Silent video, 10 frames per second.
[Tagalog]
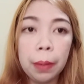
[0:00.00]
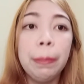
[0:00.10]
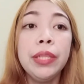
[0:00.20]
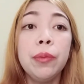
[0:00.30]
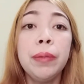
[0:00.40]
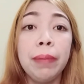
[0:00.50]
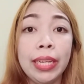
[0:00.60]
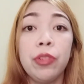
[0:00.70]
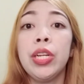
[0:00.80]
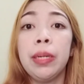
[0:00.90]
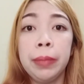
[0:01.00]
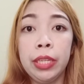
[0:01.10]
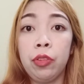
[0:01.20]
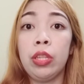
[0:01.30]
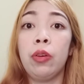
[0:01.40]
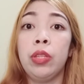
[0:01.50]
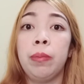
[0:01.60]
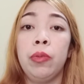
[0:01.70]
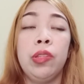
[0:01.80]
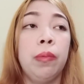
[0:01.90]
Medyo may plano na kami ngayong taon na
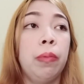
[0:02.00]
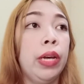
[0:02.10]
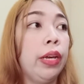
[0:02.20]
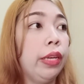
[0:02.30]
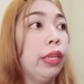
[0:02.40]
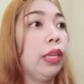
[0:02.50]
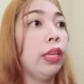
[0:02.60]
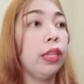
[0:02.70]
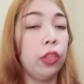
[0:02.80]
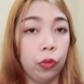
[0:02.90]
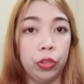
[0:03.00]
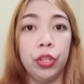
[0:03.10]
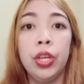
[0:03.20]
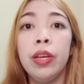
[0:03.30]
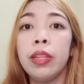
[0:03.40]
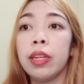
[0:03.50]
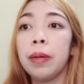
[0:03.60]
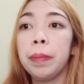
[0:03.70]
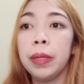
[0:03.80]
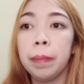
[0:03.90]
about sa bahay. Yun.
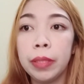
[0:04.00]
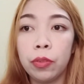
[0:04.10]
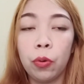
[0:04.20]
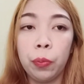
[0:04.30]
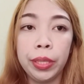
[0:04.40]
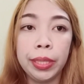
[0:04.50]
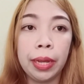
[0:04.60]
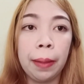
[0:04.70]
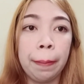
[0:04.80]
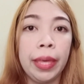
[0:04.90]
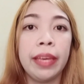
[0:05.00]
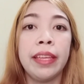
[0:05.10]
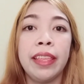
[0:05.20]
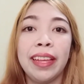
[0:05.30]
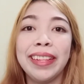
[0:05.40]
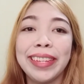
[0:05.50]
Nakapagpa-drawing na kami. Ganyan.